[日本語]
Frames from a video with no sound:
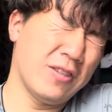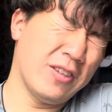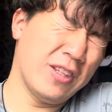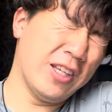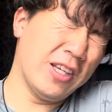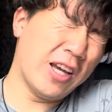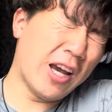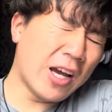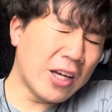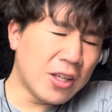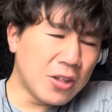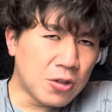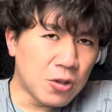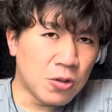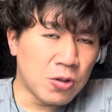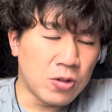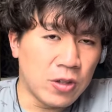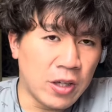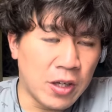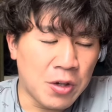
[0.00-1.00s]
意外
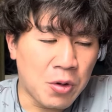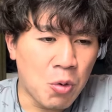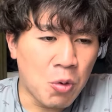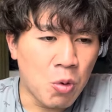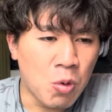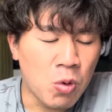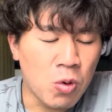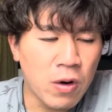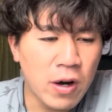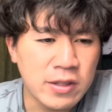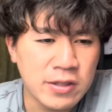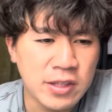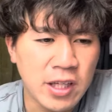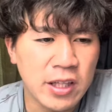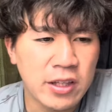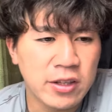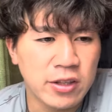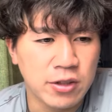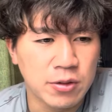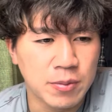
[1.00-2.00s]
と、えー、高校ある
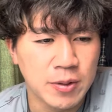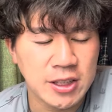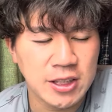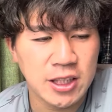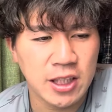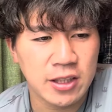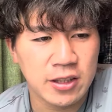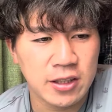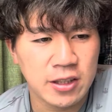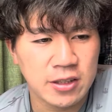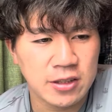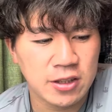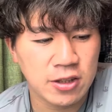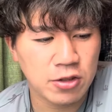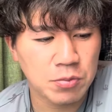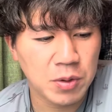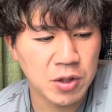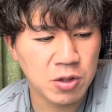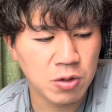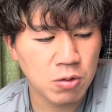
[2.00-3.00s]
なっていうイメージなんですけど、
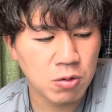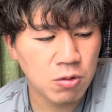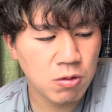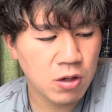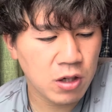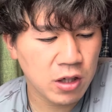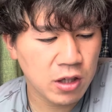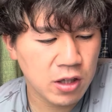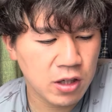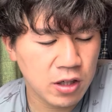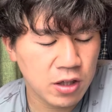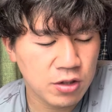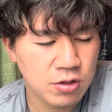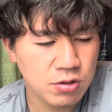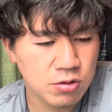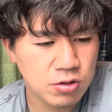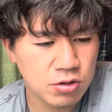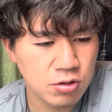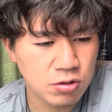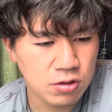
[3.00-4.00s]
まあ、どこがね、えー、優
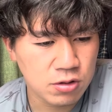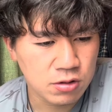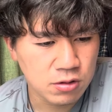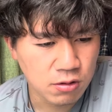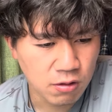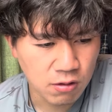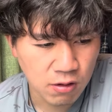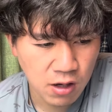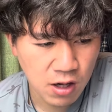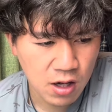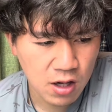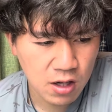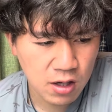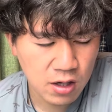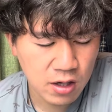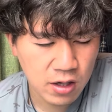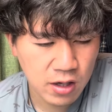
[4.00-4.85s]
勝するのか、